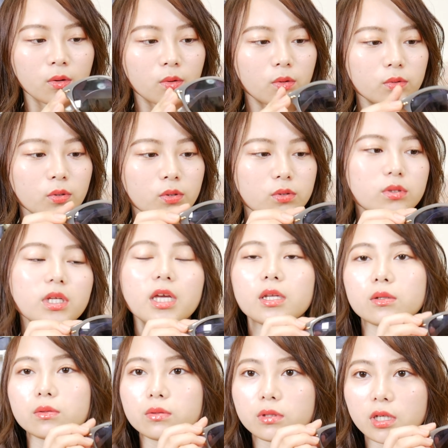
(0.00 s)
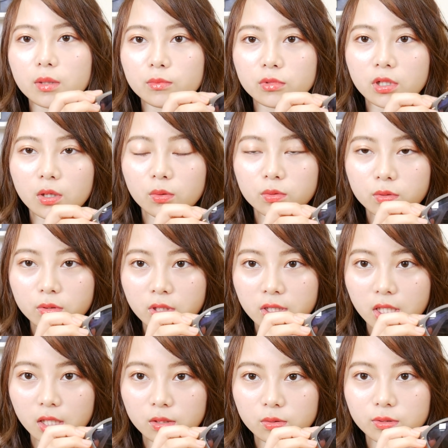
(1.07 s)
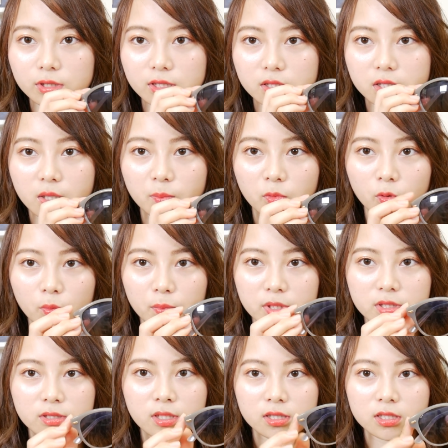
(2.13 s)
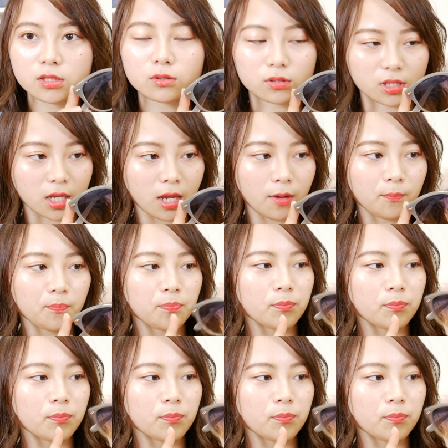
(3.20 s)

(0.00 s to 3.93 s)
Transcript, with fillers: このグレーのフレームが本当に何と言っても珍しくて